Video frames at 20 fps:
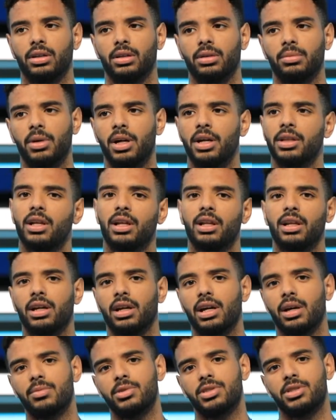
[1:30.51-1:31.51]
بعدها ل
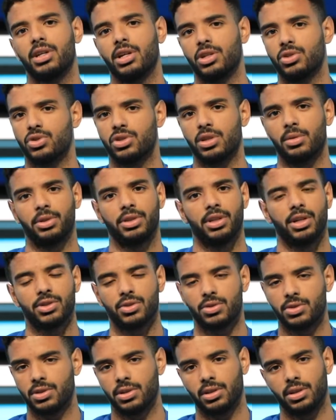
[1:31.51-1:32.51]
15
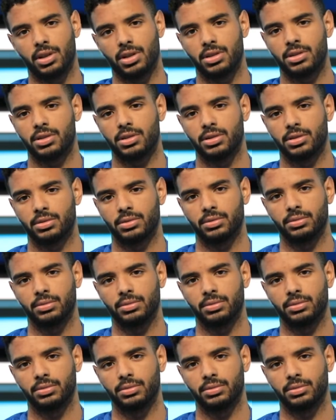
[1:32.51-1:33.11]
و17 و19